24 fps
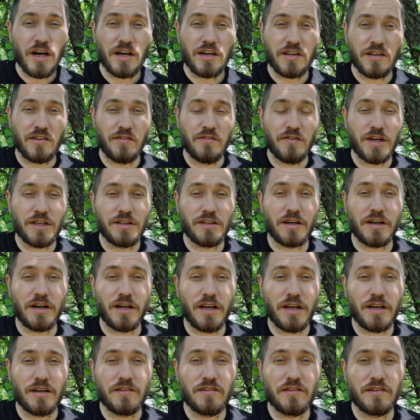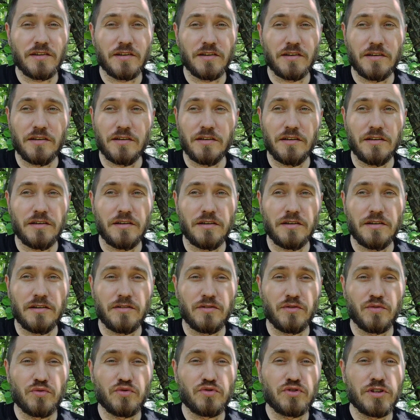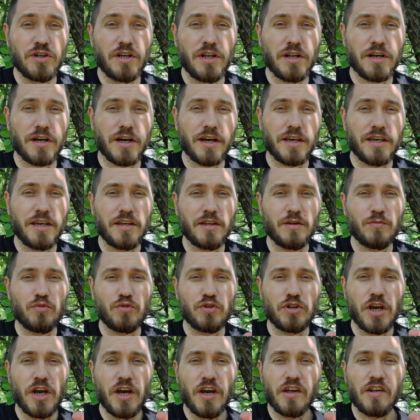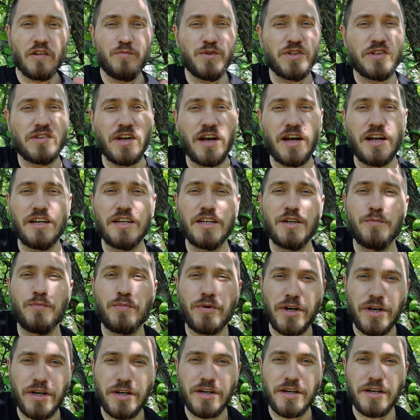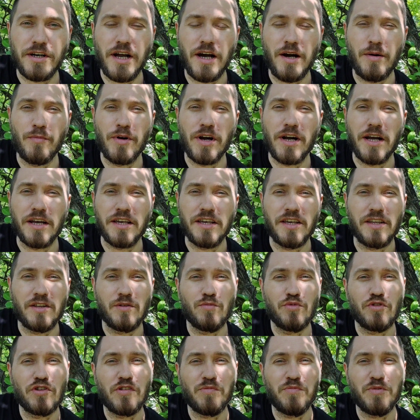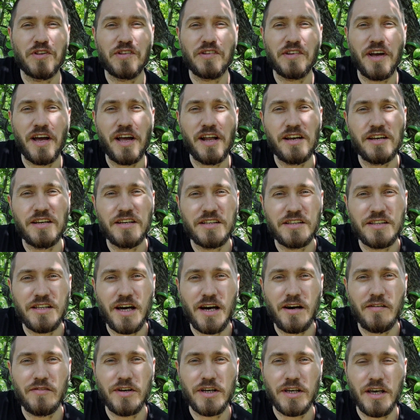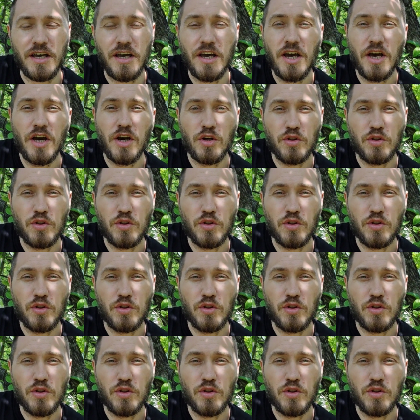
к цветокоррекции и нужны ли какие-нибудь специальные программы, какие-нибудь специальные навыки.